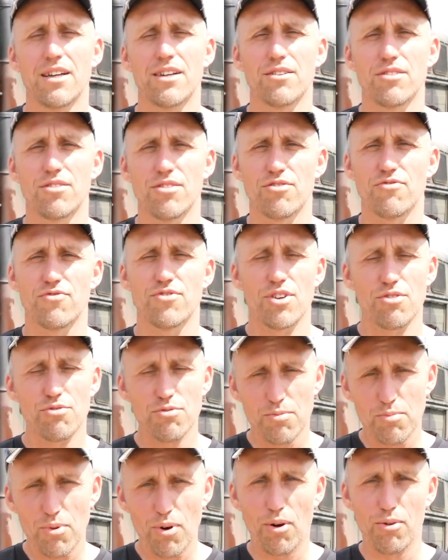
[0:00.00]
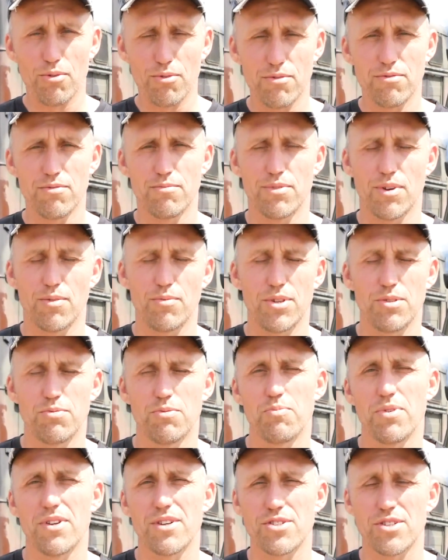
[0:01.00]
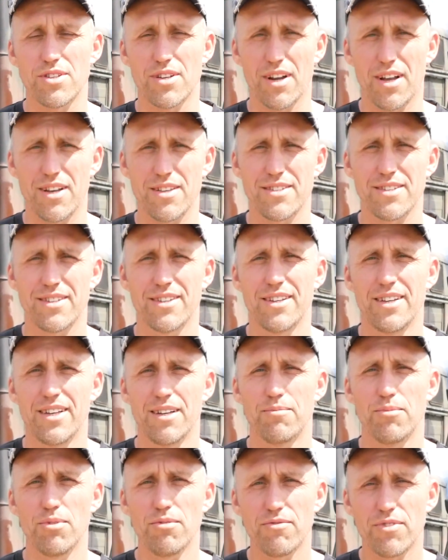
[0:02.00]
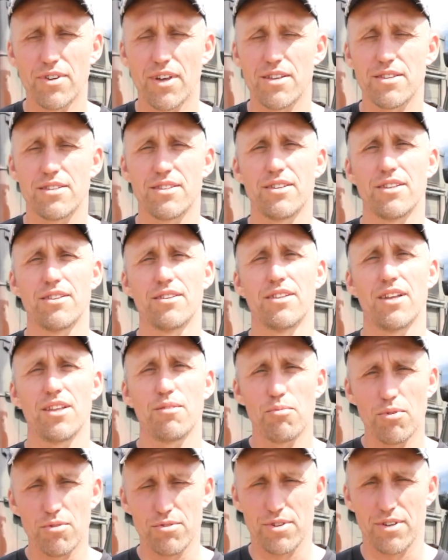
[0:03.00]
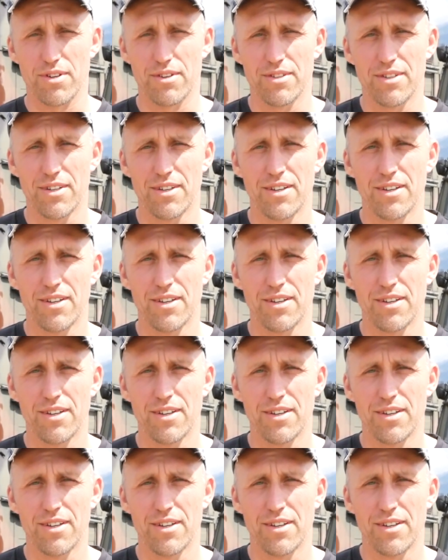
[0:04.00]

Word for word: gdyż w zeszłym roku, byliśmy pierwszy raz, był wyjazd nad morze,